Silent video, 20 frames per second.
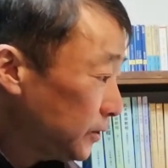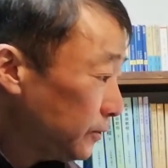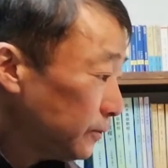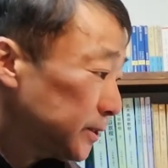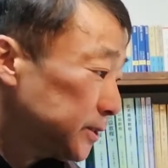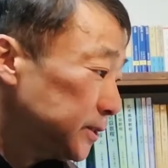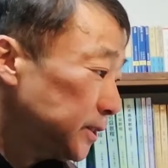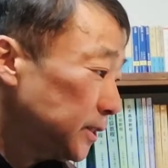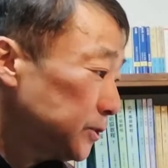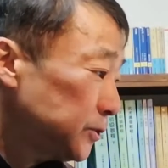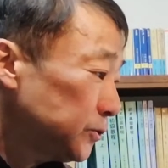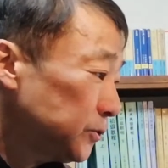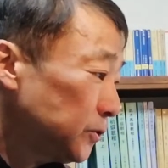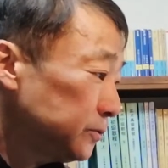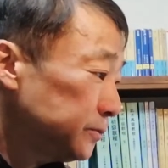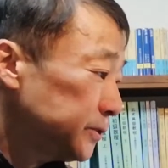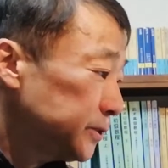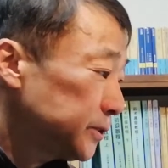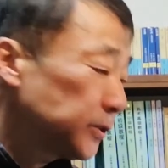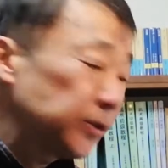今日はですね、中
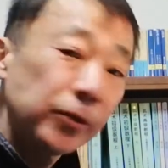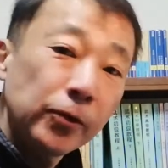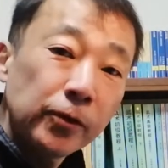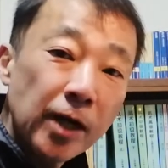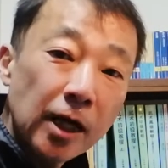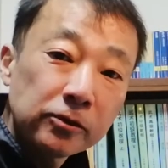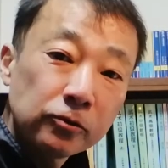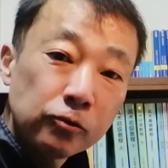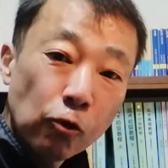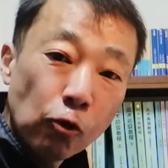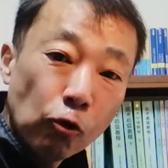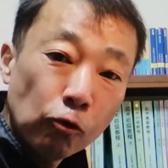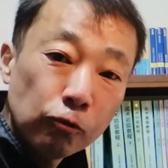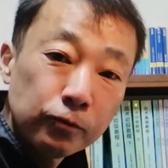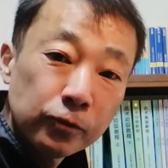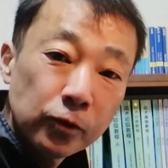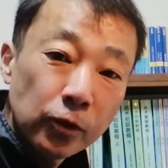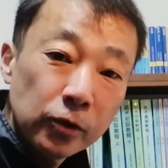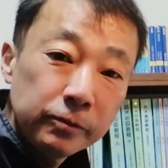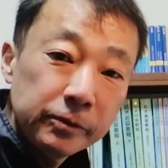国物技術学法
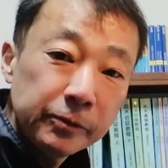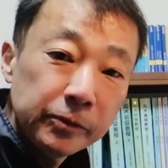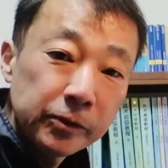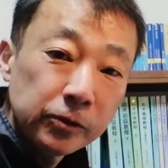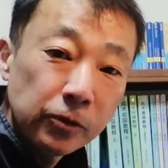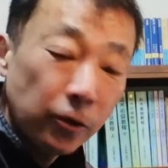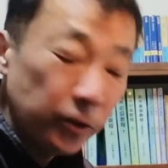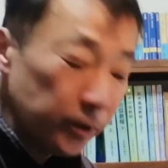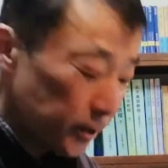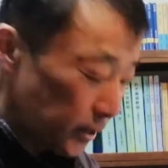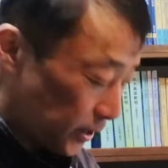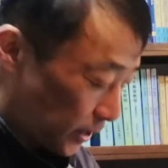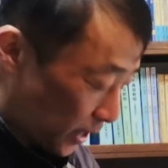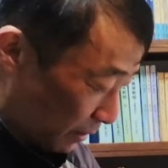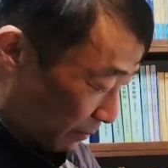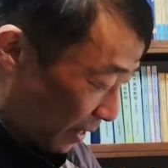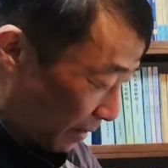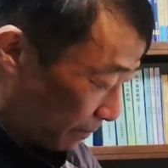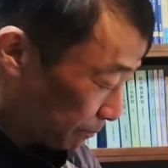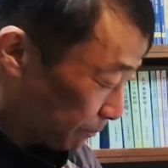という部分の1
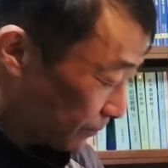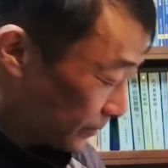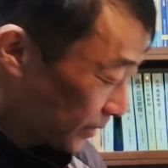回目。